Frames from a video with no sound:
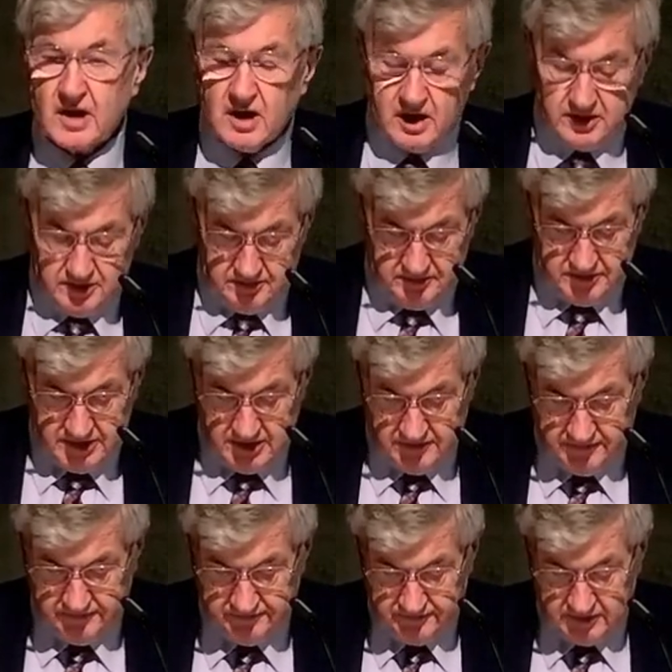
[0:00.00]
einem
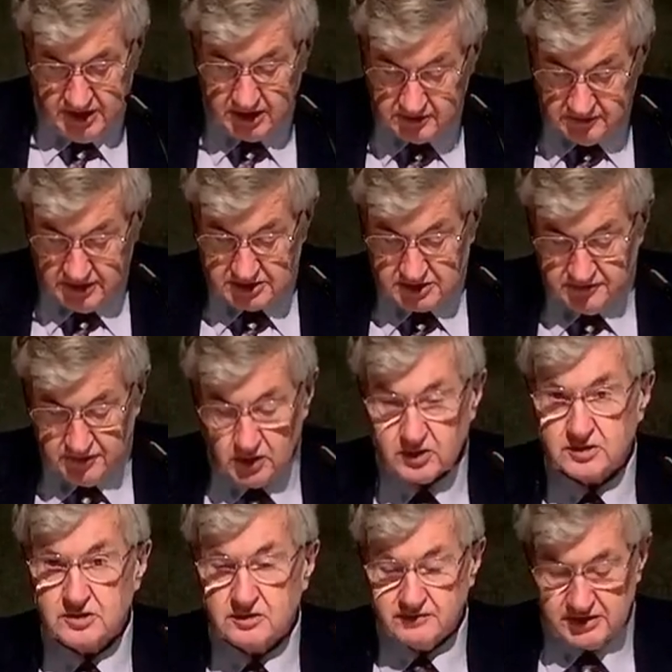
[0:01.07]
der gegenwärtig
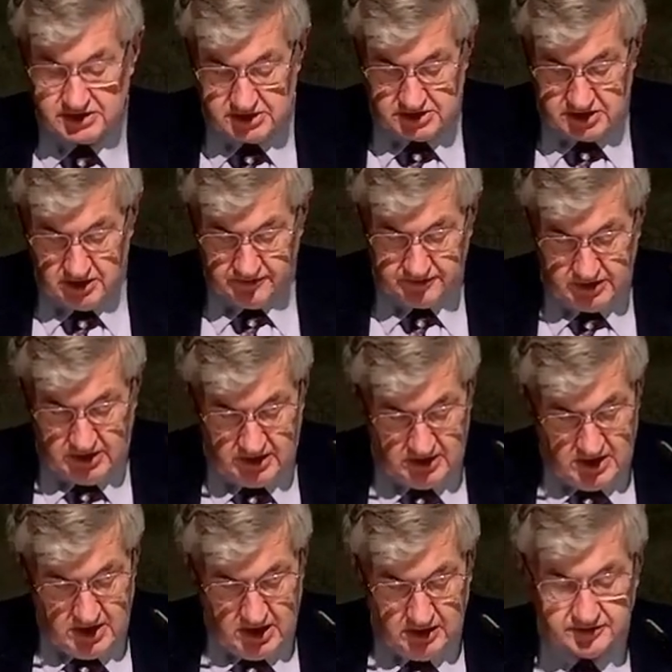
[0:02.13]
führenden
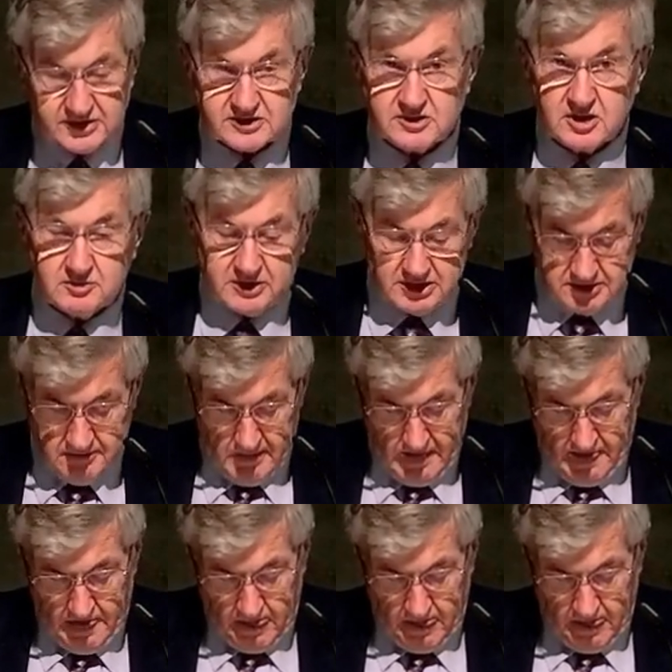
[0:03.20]
Wissenschaftler auf diesem Gebiet,